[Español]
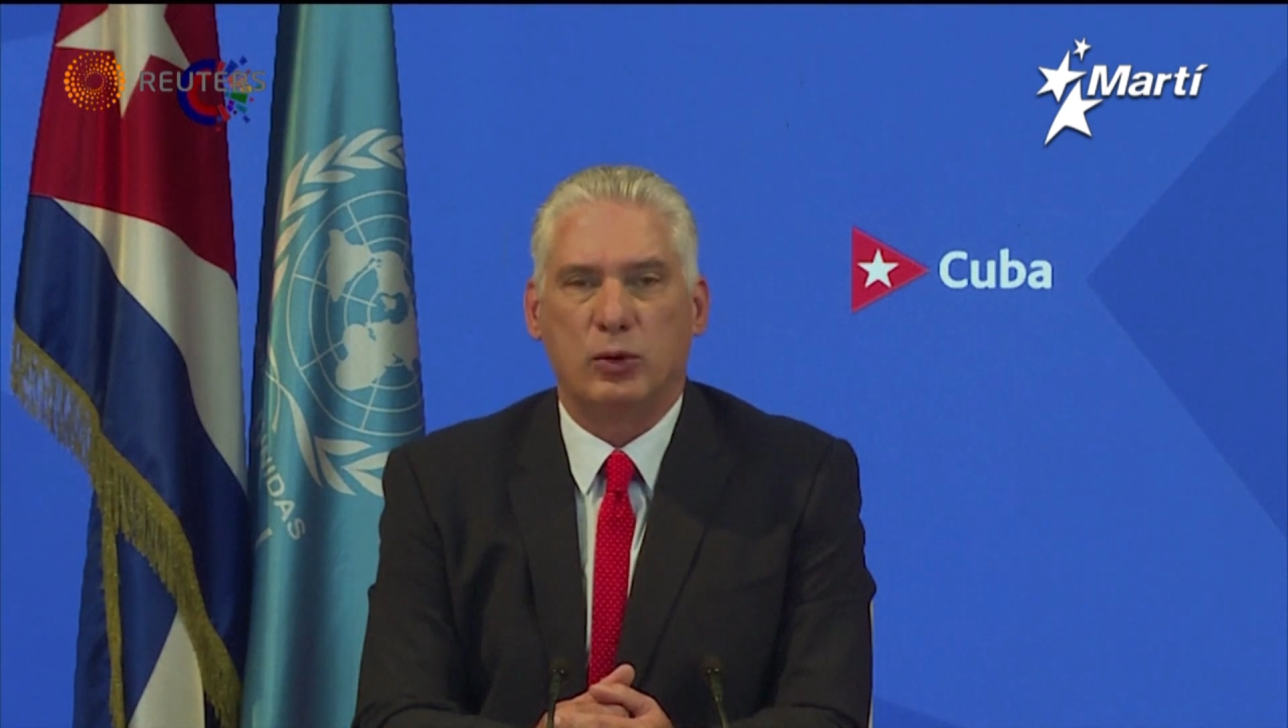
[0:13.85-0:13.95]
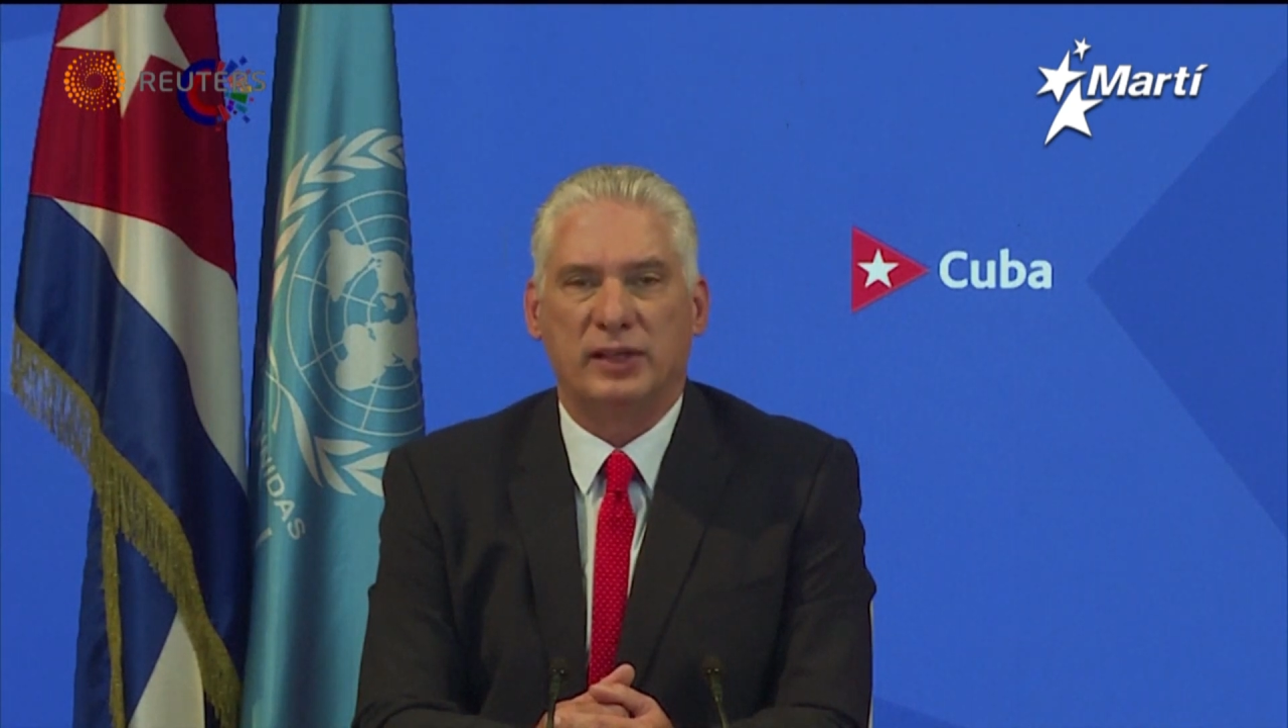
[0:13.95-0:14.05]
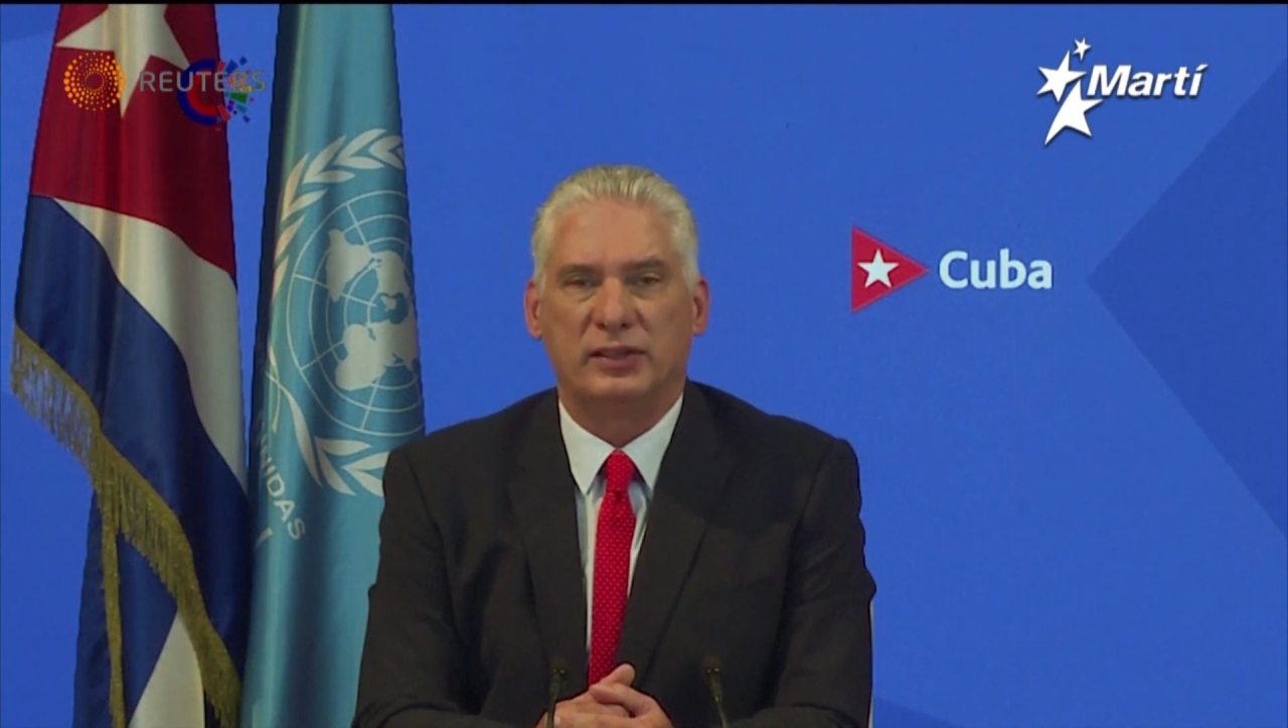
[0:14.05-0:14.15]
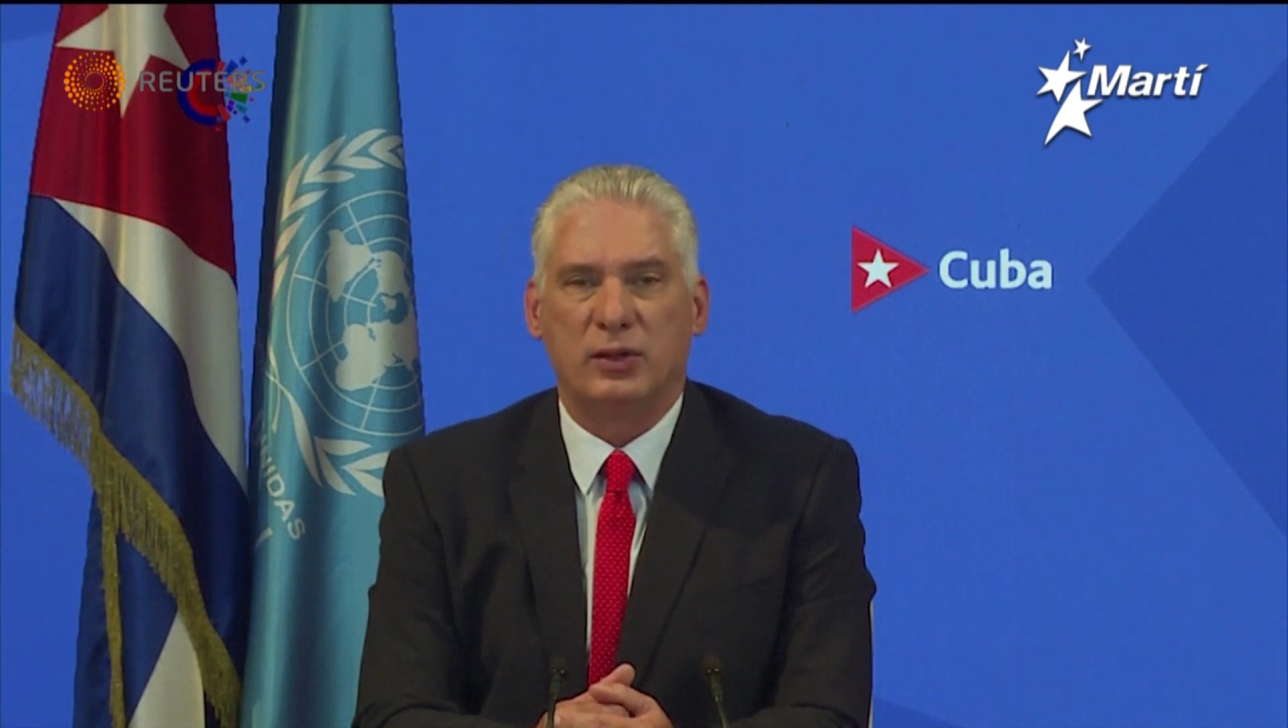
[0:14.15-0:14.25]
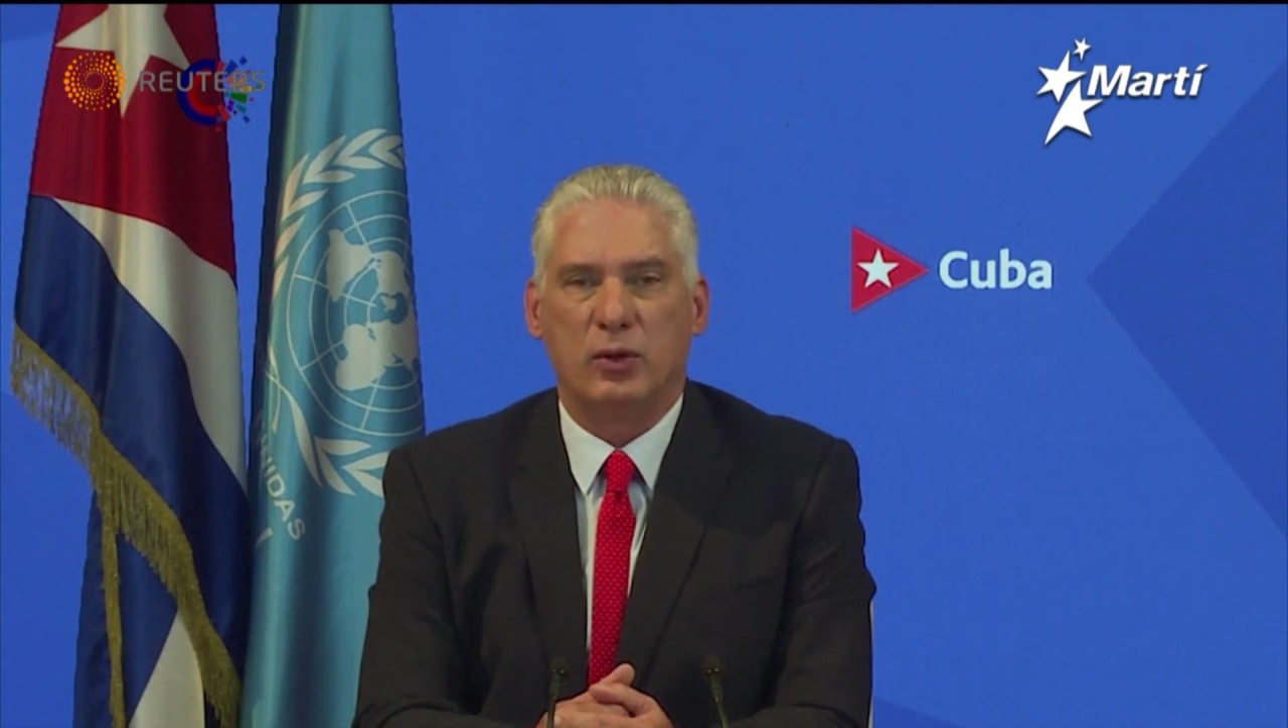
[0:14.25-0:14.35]

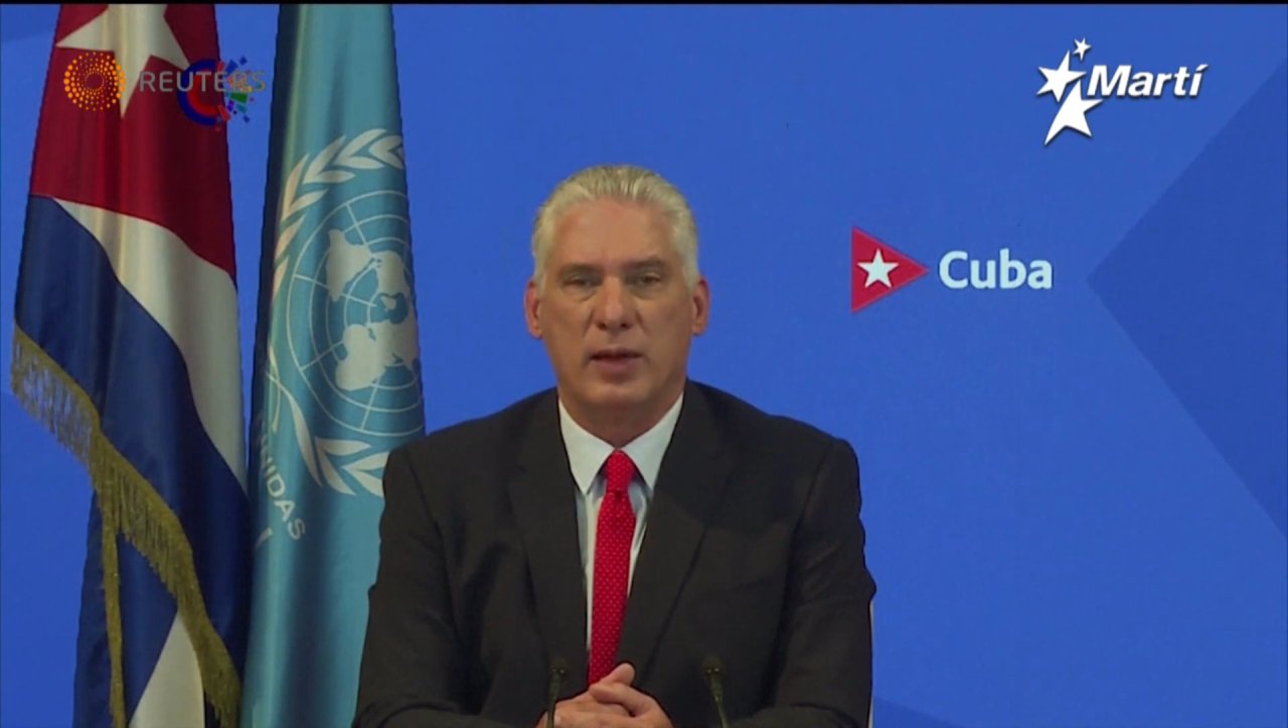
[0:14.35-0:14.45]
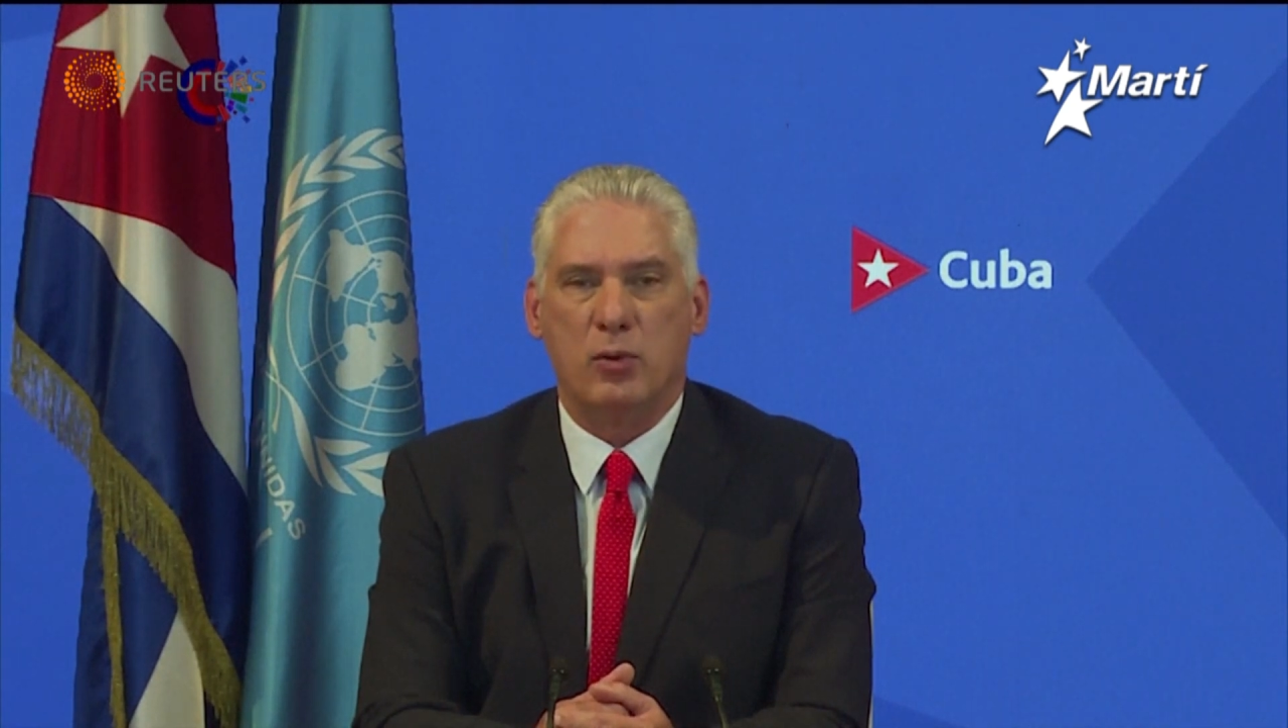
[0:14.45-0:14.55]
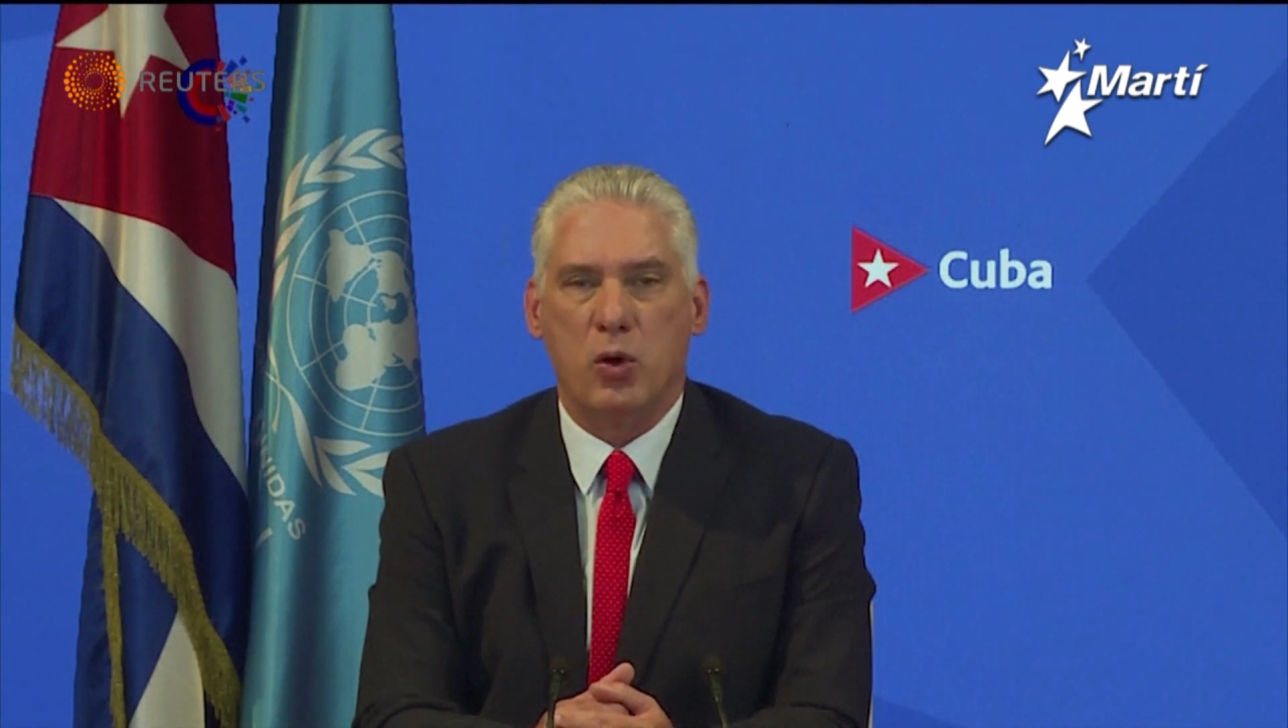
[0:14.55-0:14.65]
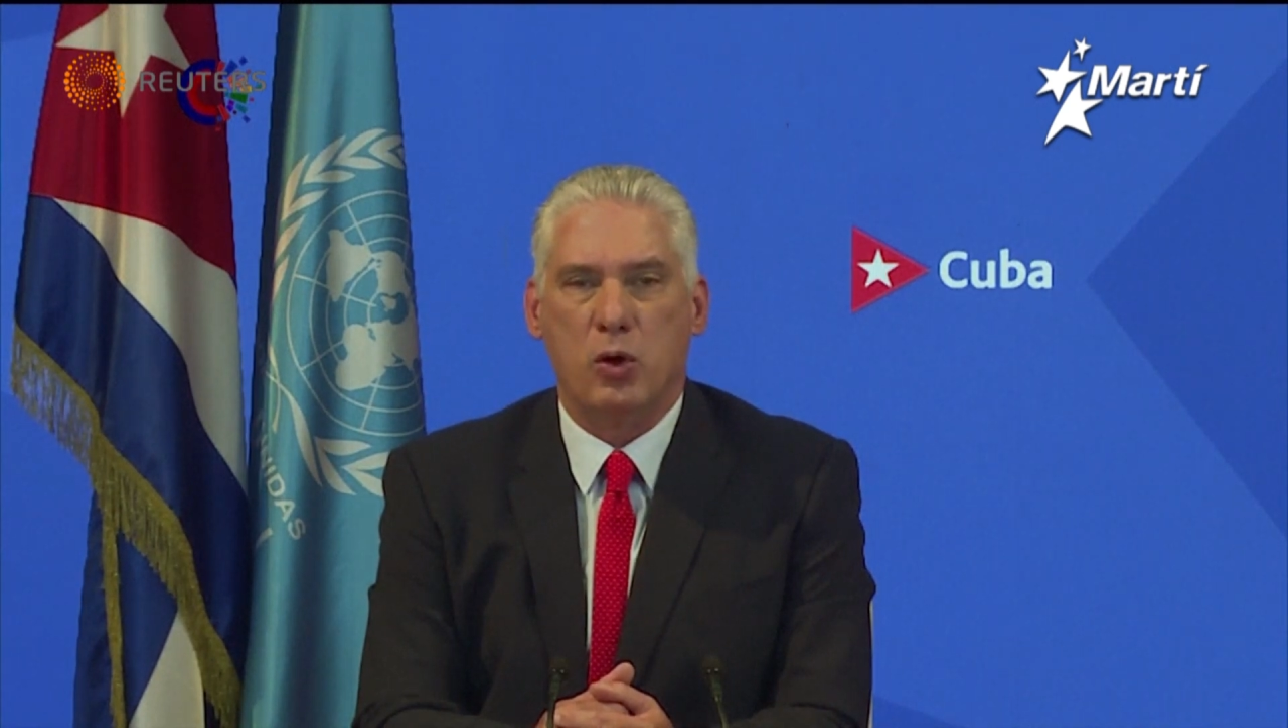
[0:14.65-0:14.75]
recrudecido